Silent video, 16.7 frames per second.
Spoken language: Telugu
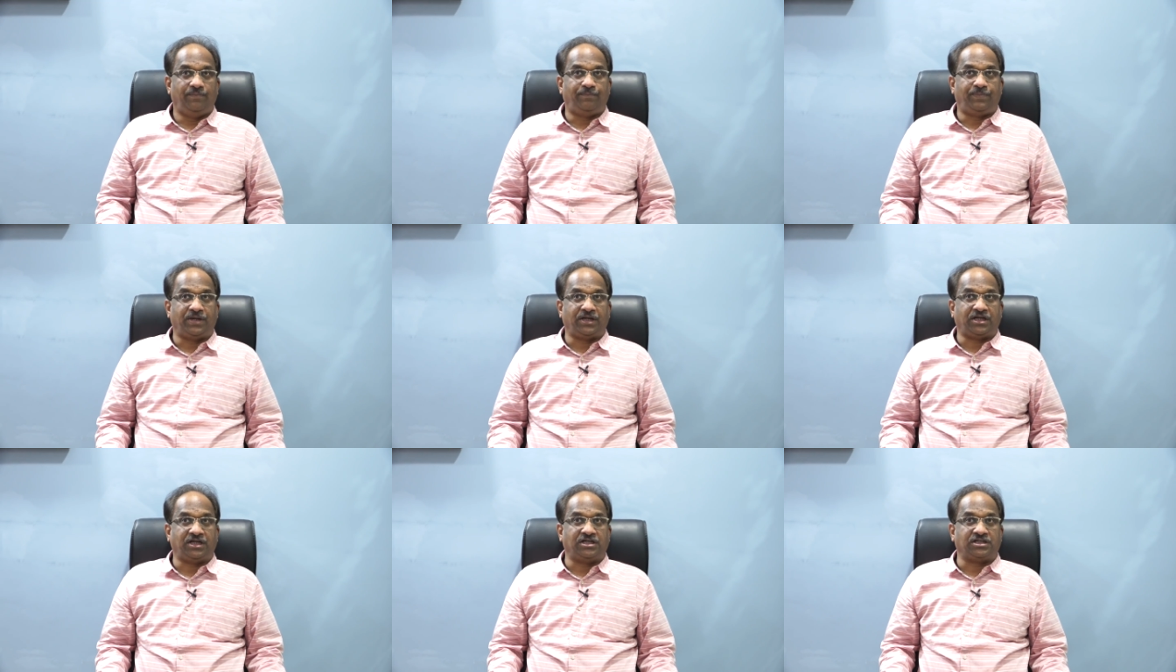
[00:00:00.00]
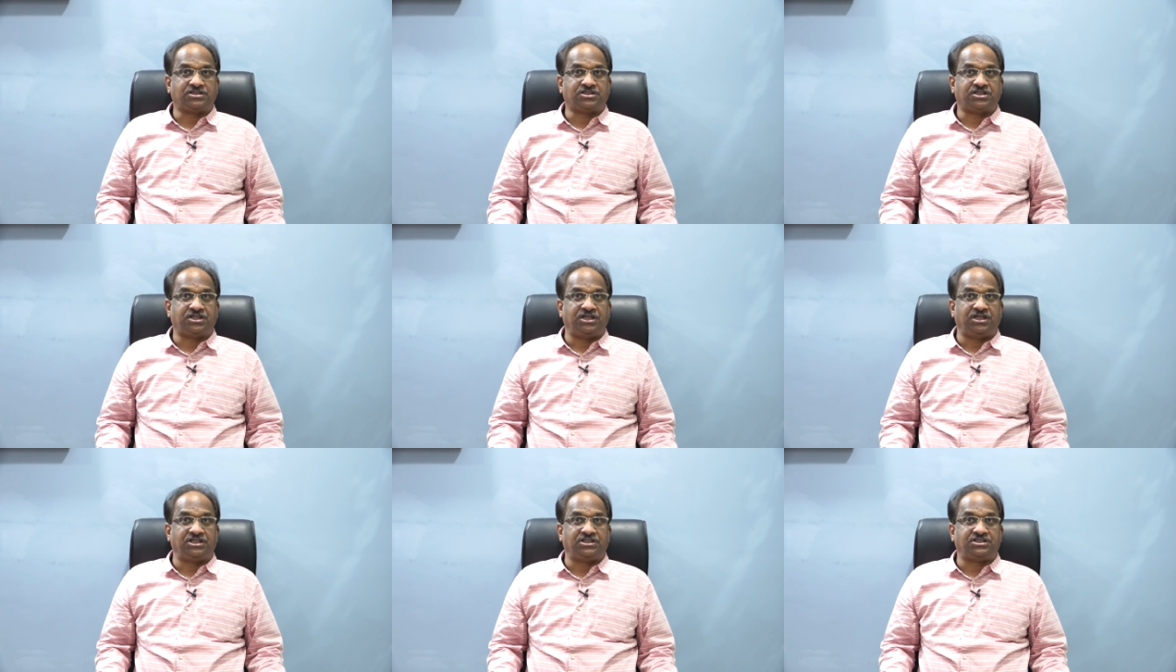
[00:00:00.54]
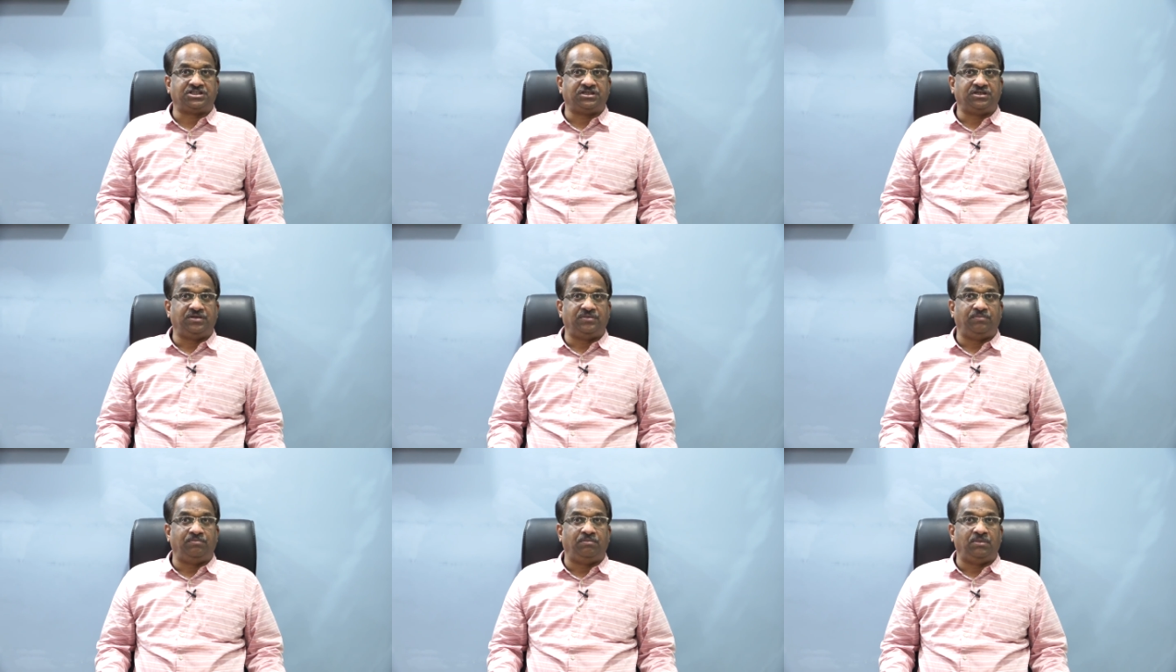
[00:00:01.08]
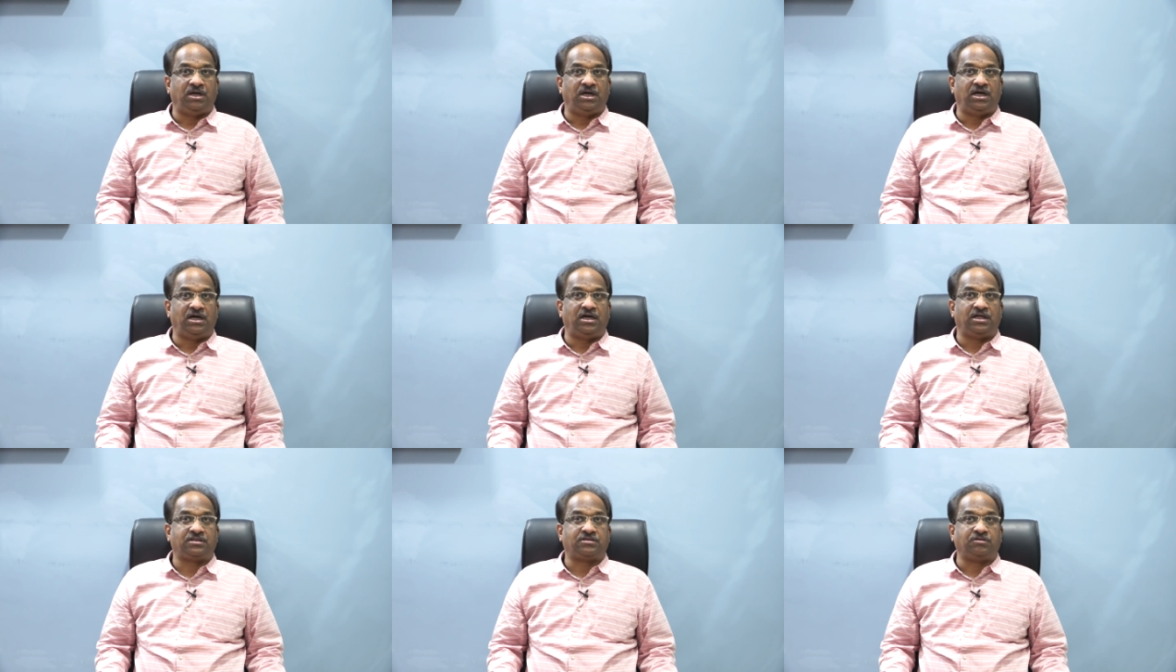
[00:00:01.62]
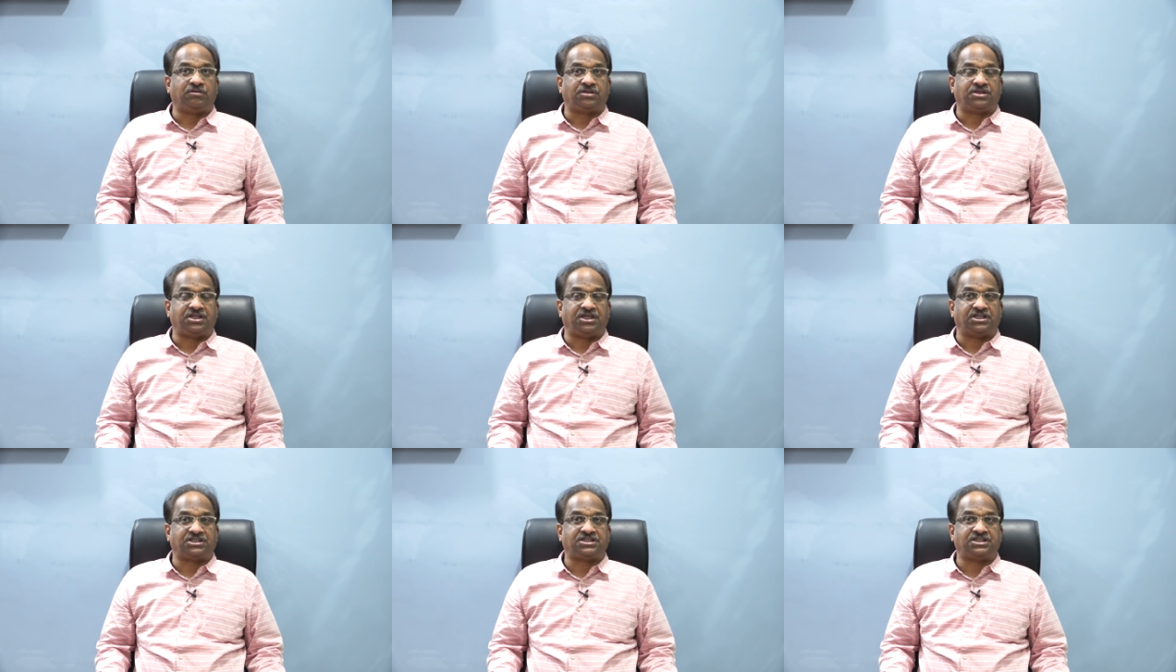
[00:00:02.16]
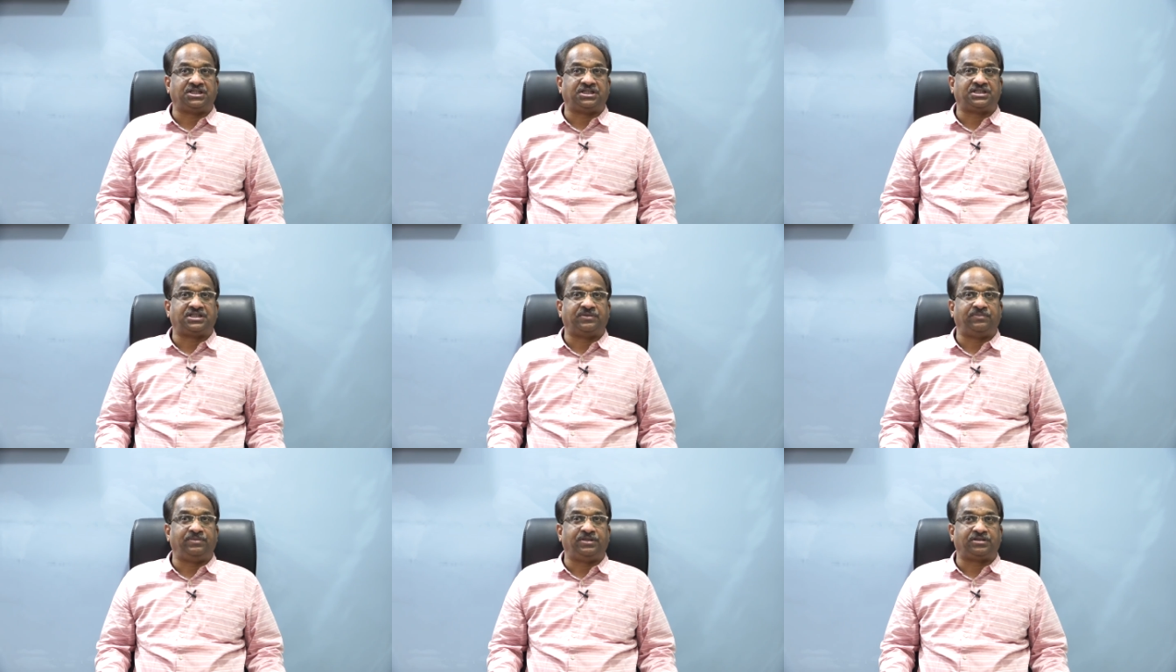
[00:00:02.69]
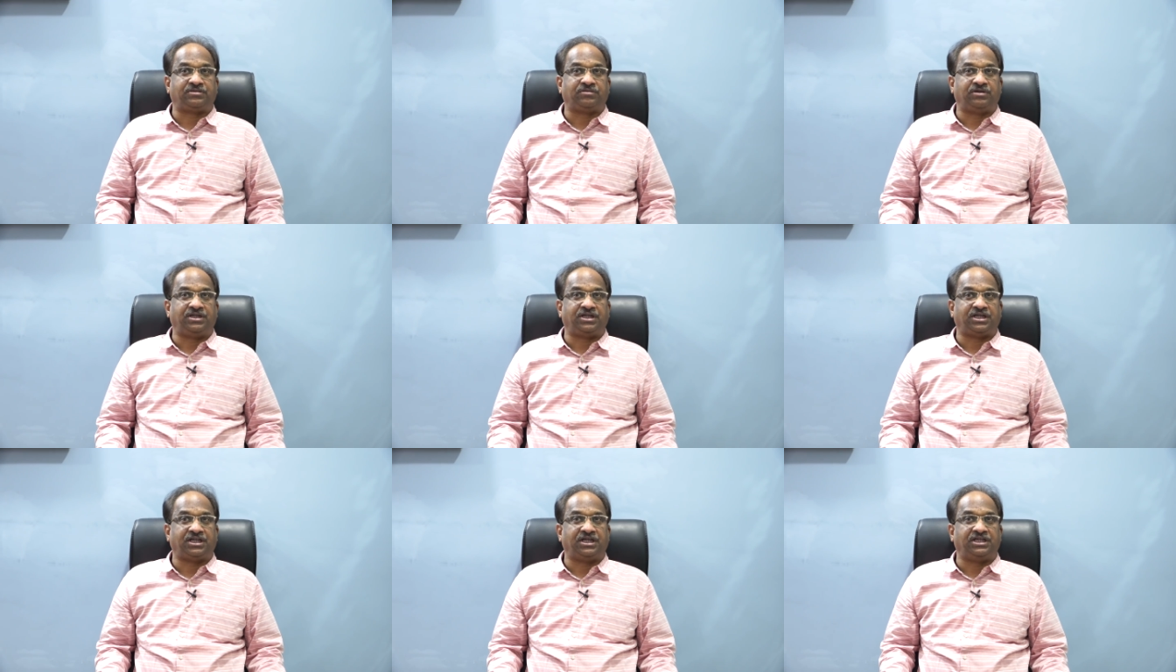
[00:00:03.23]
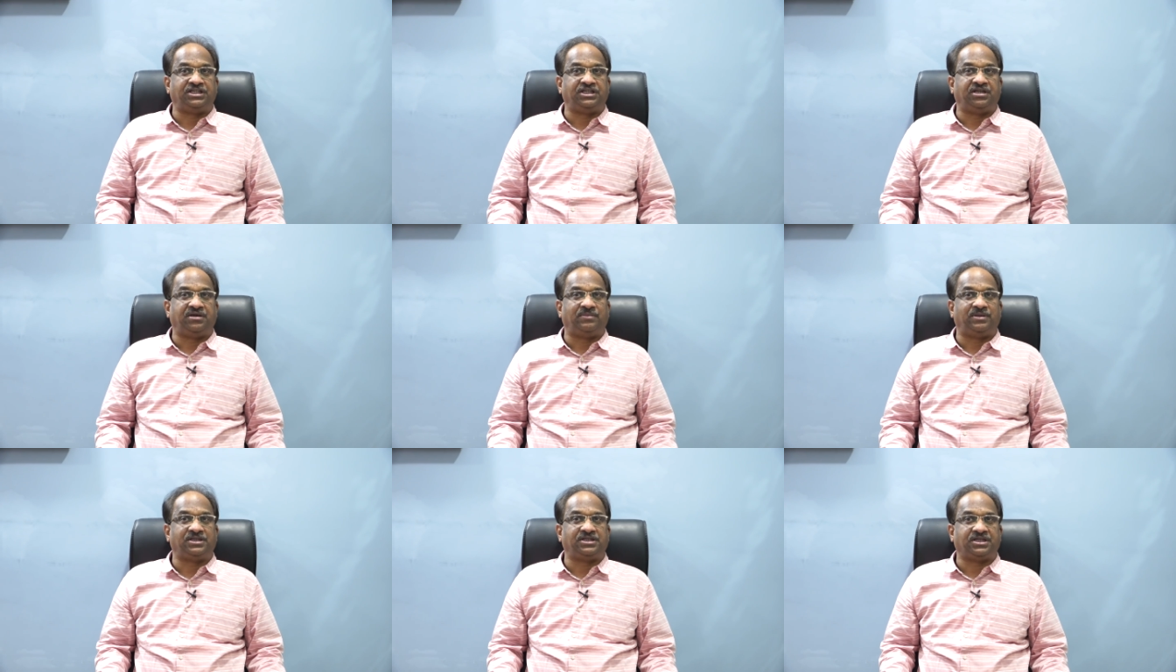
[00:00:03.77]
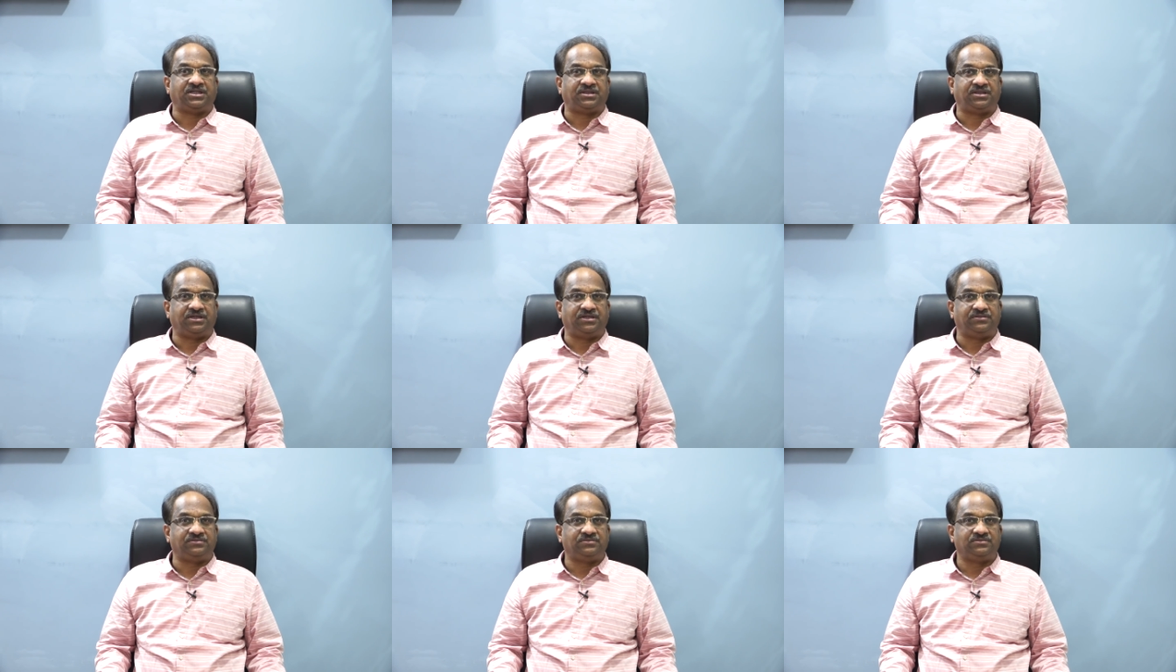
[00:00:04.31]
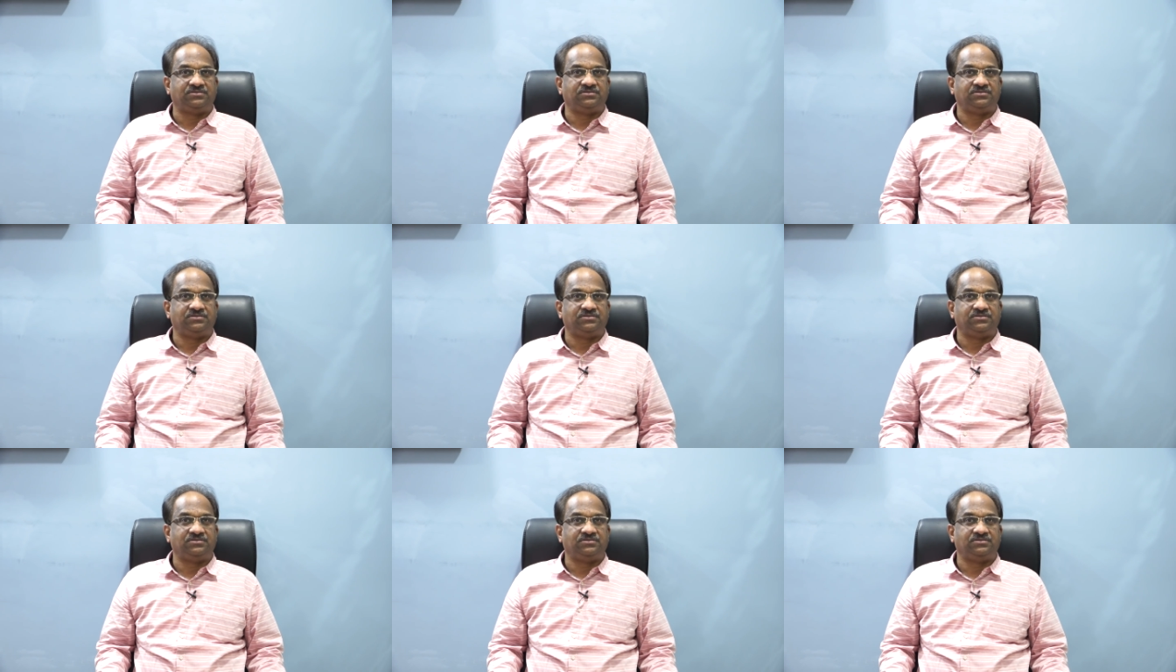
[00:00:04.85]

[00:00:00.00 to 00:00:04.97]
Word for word: ప్రకాష్ రాజ్ మా అసోసియేషన్ సభ్యత్వానికి రాజీనామా చేశాడు